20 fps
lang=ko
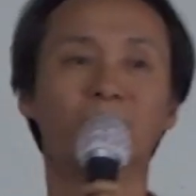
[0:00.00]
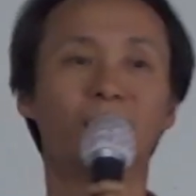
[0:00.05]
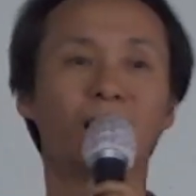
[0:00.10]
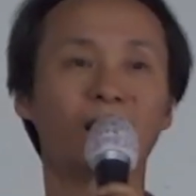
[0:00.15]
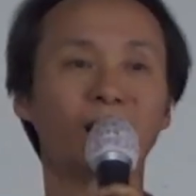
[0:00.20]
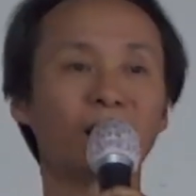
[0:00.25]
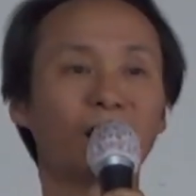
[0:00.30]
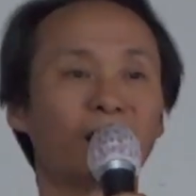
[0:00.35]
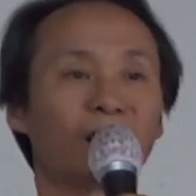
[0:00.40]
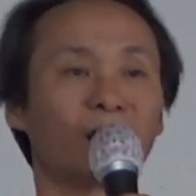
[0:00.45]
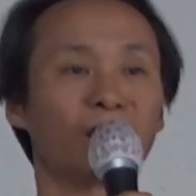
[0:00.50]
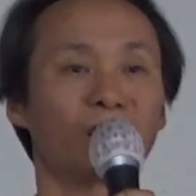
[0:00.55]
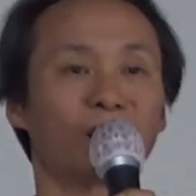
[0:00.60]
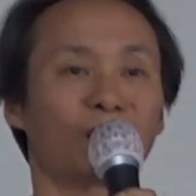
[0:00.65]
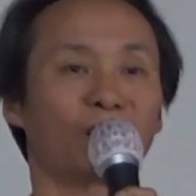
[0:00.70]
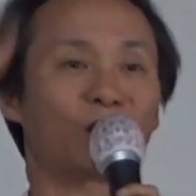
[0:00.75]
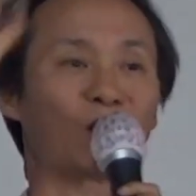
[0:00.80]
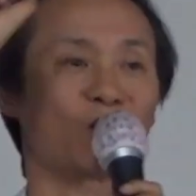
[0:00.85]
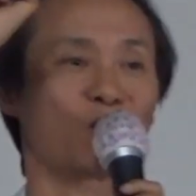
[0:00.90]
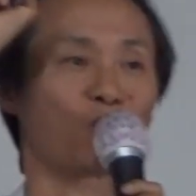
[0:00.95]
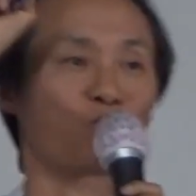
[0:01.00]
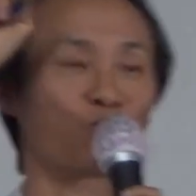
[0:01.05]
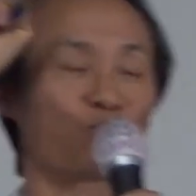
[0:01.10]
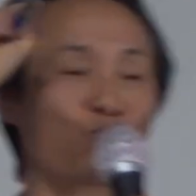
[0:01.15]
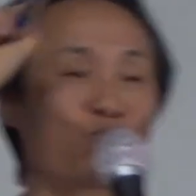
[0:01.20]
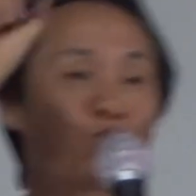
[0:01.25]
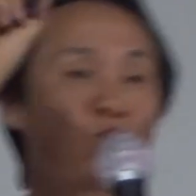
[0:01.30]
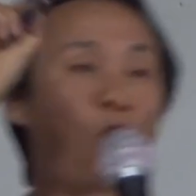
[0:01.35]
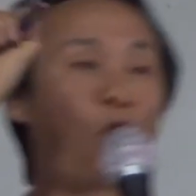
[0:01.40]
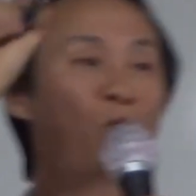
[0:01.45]
아,
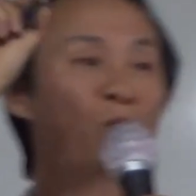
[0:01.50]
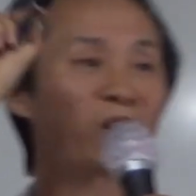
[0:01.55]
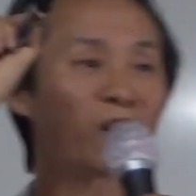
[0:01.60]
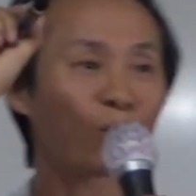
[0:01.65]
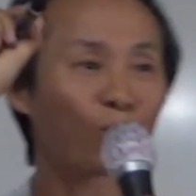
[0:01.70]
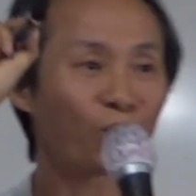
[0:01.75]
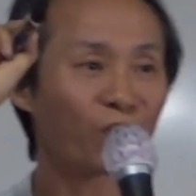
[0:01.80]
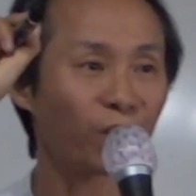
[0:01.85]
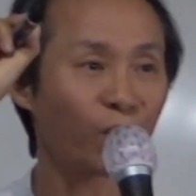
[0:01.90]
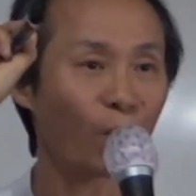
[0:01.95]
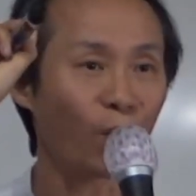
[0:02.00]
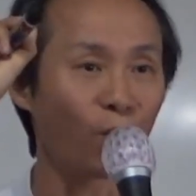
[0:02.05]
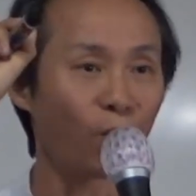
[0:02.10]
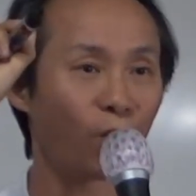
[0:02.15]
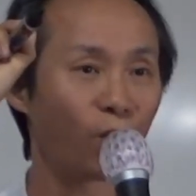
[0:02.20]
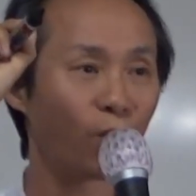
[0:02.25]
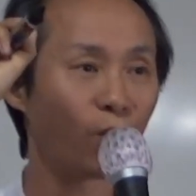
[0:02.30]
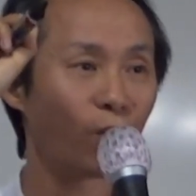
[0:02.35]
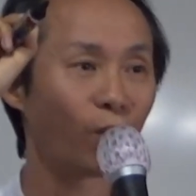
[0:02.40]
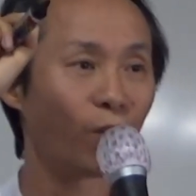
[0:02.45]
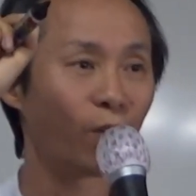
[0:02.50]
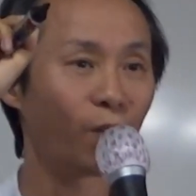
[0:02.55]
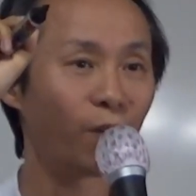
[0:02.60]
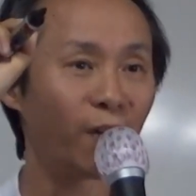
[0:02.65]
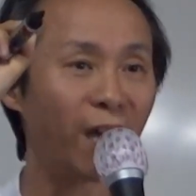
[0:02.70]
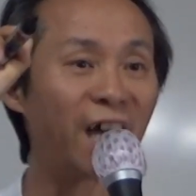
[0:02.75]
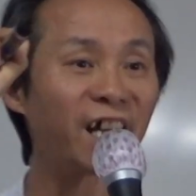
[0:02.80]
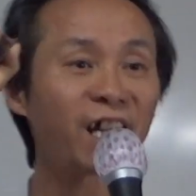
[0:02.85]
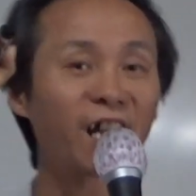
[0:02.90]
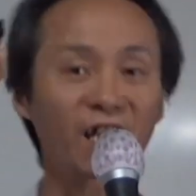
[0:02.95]
중모음이라고 있어요.
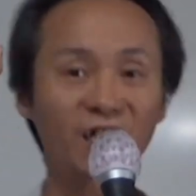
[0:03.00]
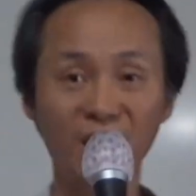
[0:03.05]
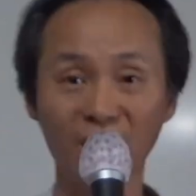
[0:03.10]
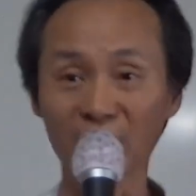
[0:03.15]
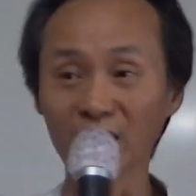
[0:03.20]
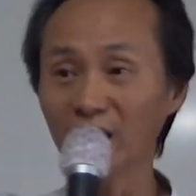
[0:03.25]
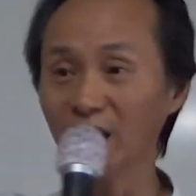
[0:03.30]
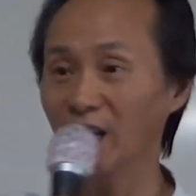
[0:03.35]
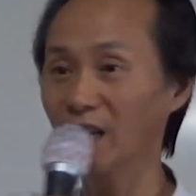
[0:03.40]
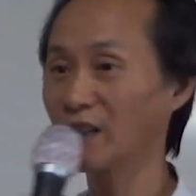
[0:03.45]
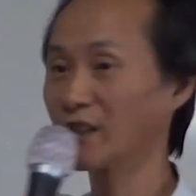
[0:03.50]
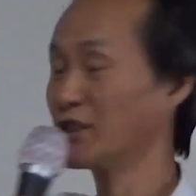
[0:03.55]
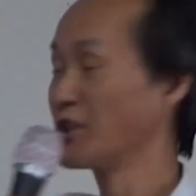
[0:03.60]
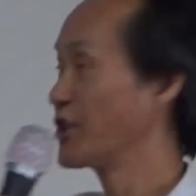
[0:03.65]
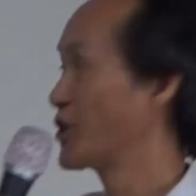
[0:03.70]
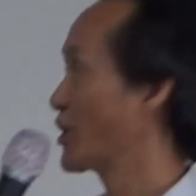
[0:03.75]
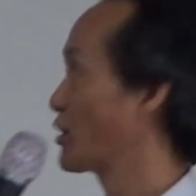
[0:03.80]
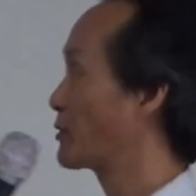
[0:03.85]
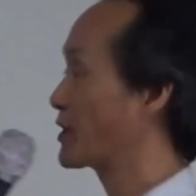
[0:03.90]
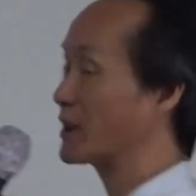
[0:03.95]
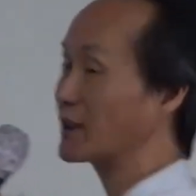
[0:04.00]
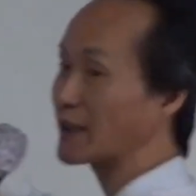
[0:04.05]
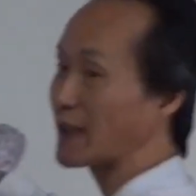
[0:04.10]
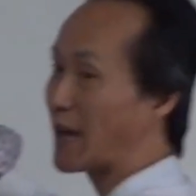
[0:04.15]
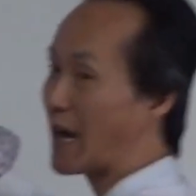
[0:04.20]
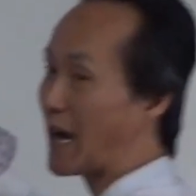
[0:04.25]
아래 아자. 그걸 찍으면